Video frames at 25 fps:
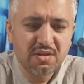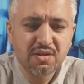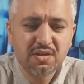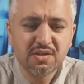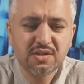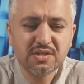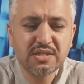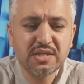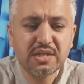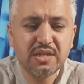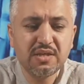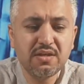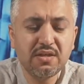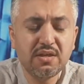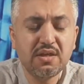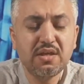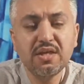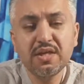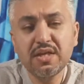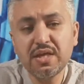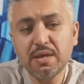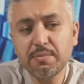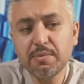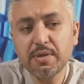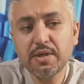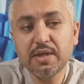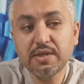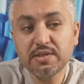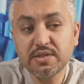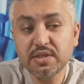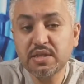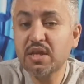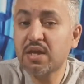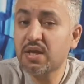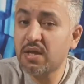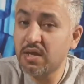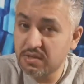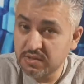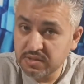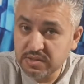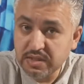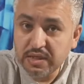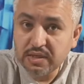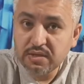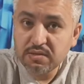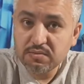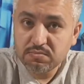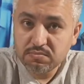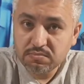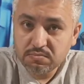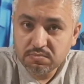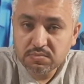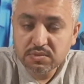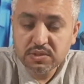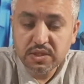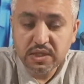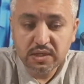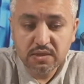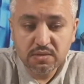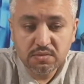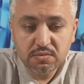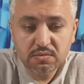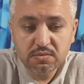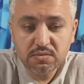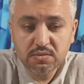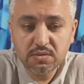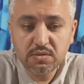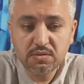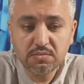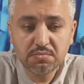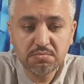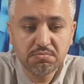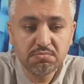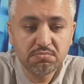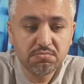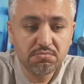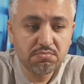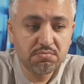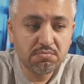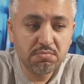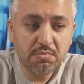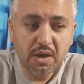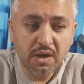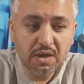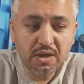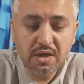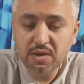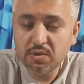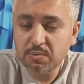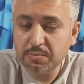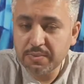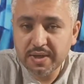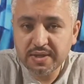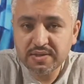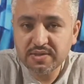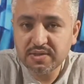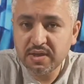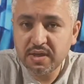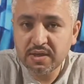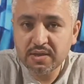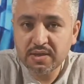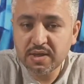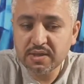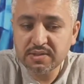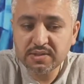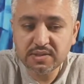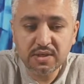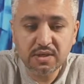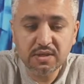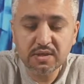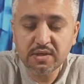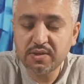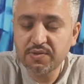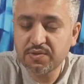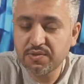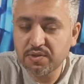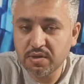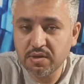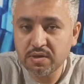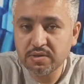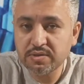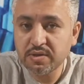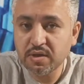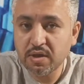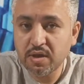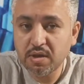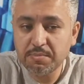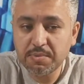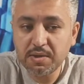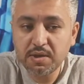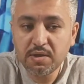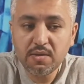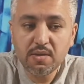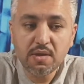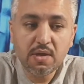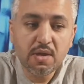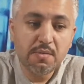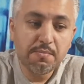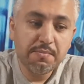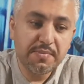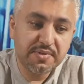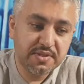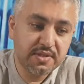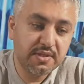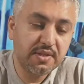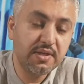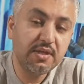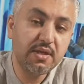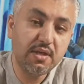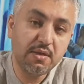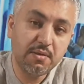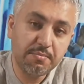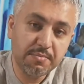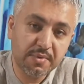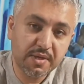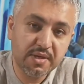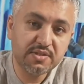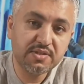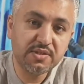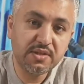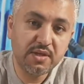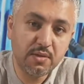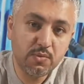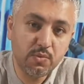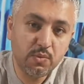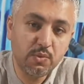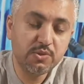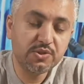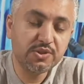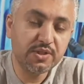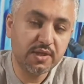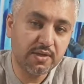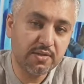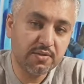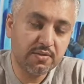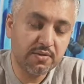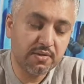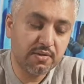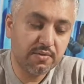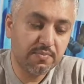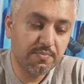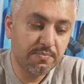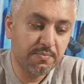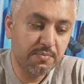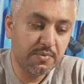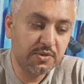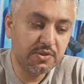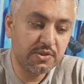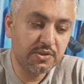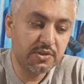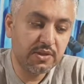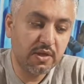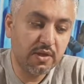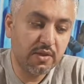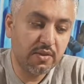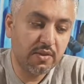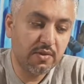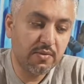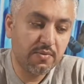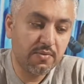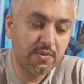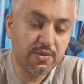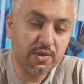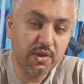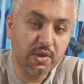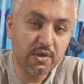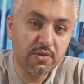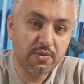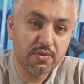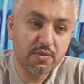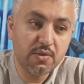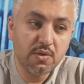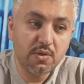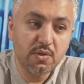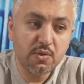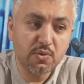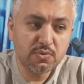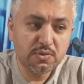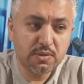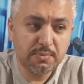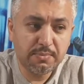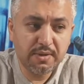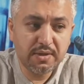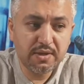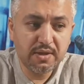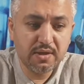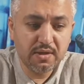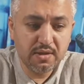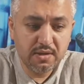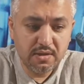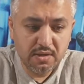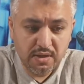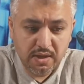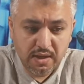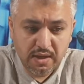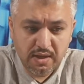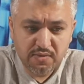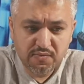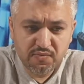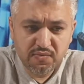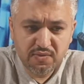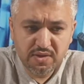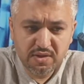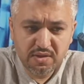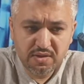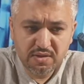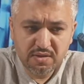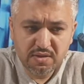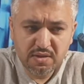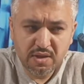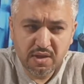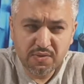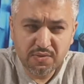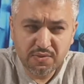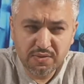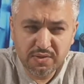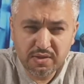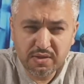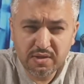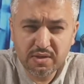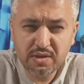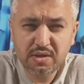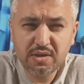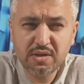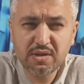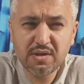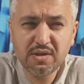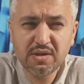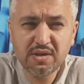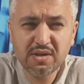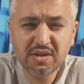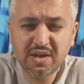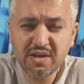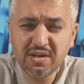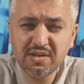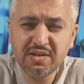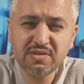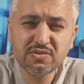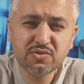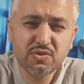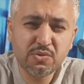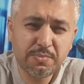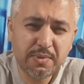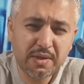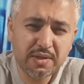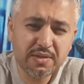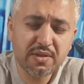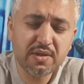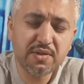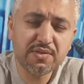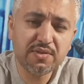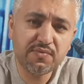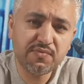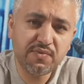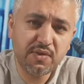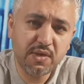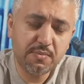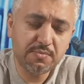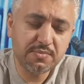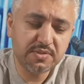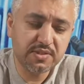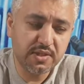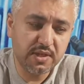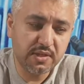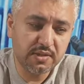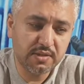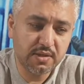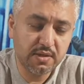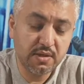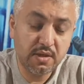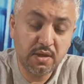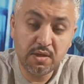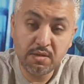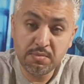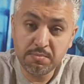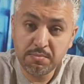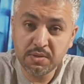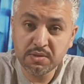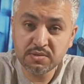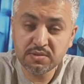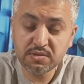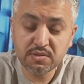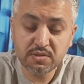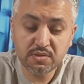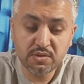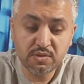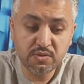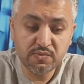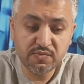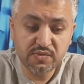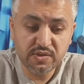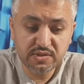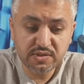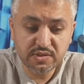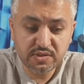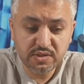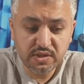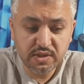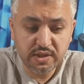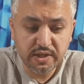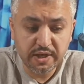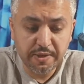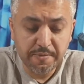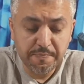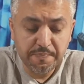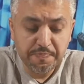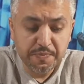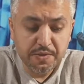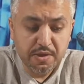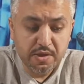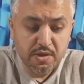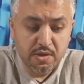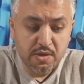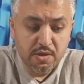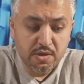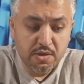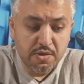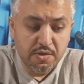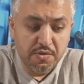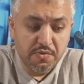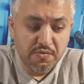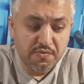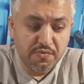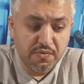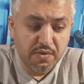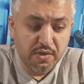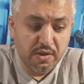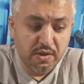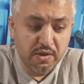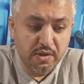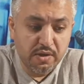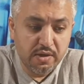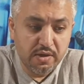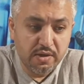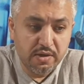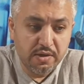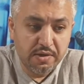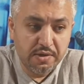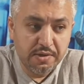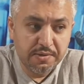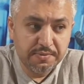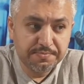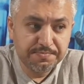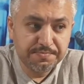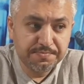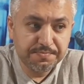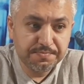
زين اللي قبل غازيلا كان زين زين ما كانوا مركزين على غازيلا كثر الدراما بس هني مركزين على الوحوش اكثر بالجزء هذا الثالث طبعا انا اللي اعرفه اظن انه راح ينزلون بعد ثلاث افلام زياده على المونستر يونيفرس اللي هني فأتوقع